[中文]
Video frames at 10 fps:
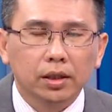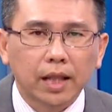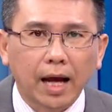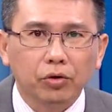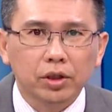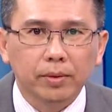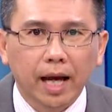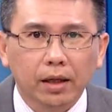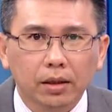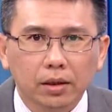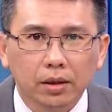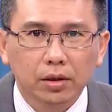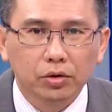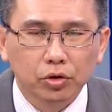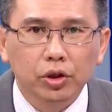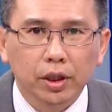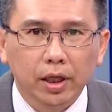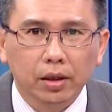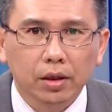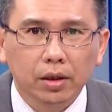大于怎么样？去
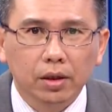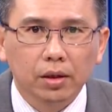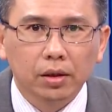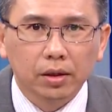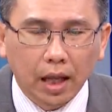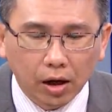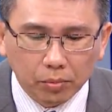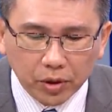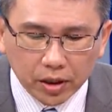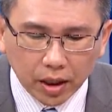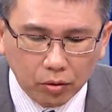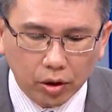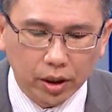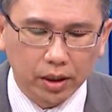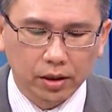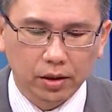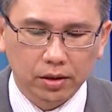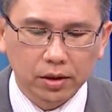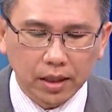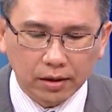年，然后明年的获利
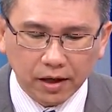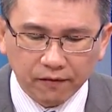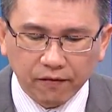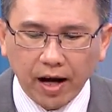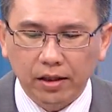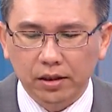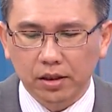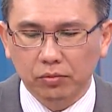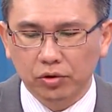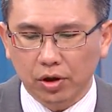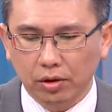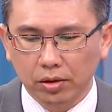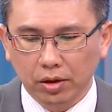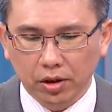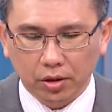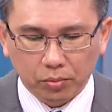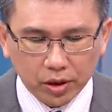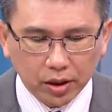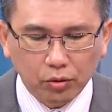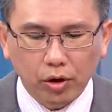至少在法人心目中，
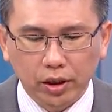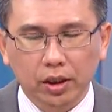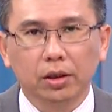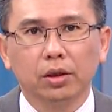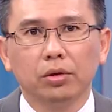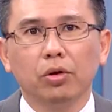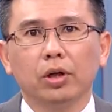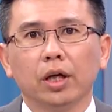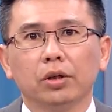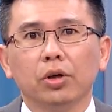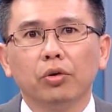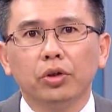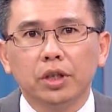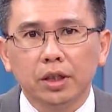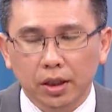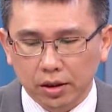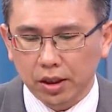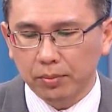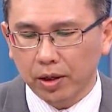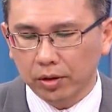明年获利又可以优于今年的一
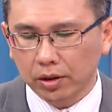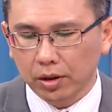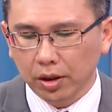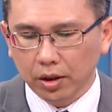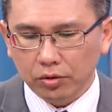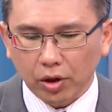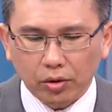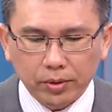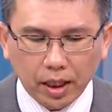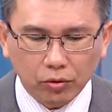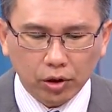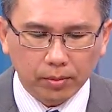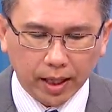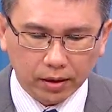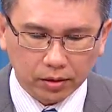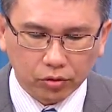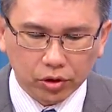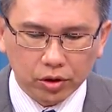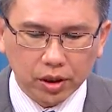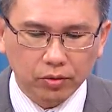些标的。所以我们讲过了嘛，
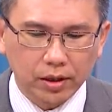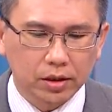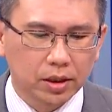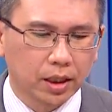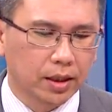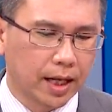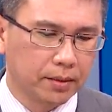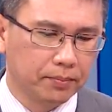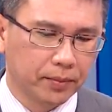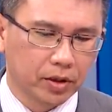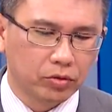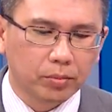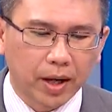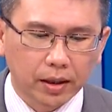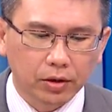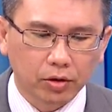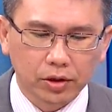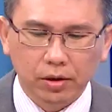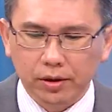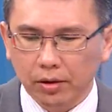过去这段时间以来，我们帮个
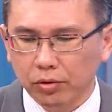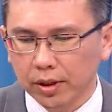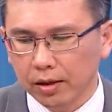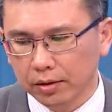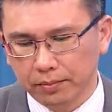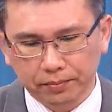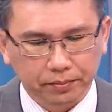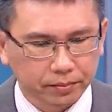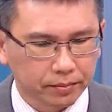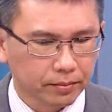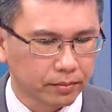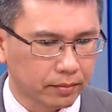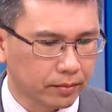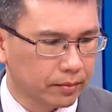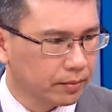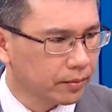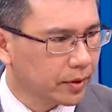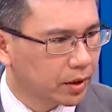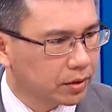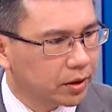头之后掌握到的
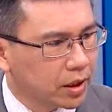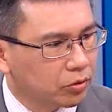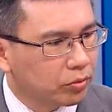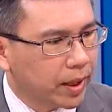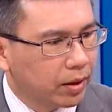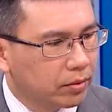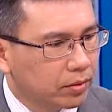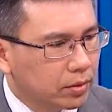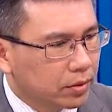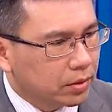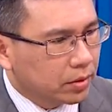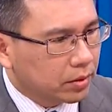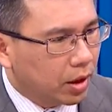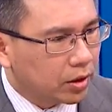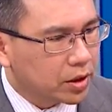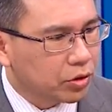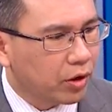这些股票。好，十